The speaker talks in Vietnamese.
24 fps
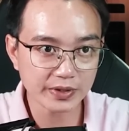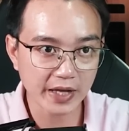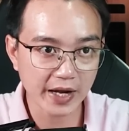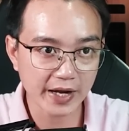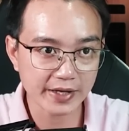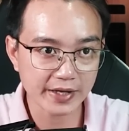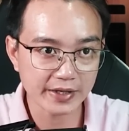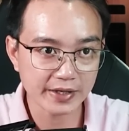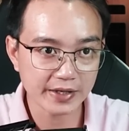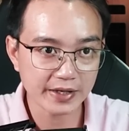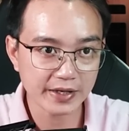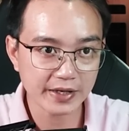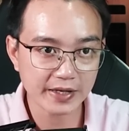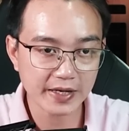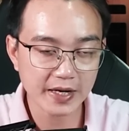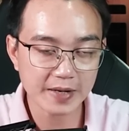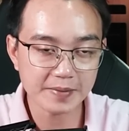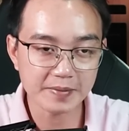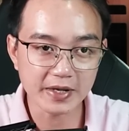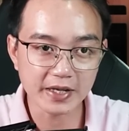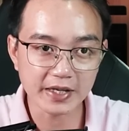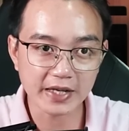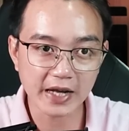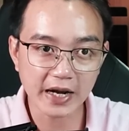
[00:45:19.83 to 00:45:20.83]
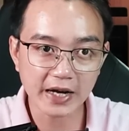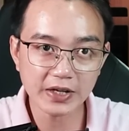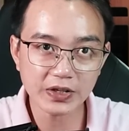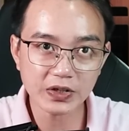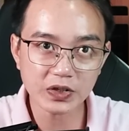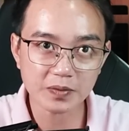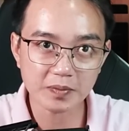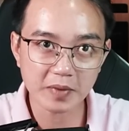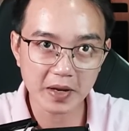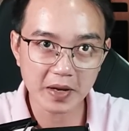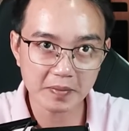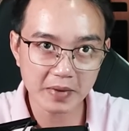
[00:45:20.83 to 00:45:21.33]
tay đã bị cắn
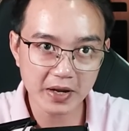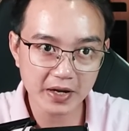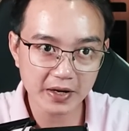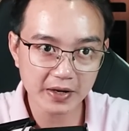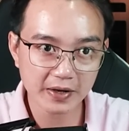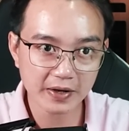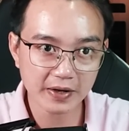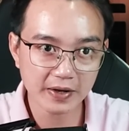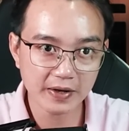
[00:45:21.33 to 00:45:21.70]
cho bê bét.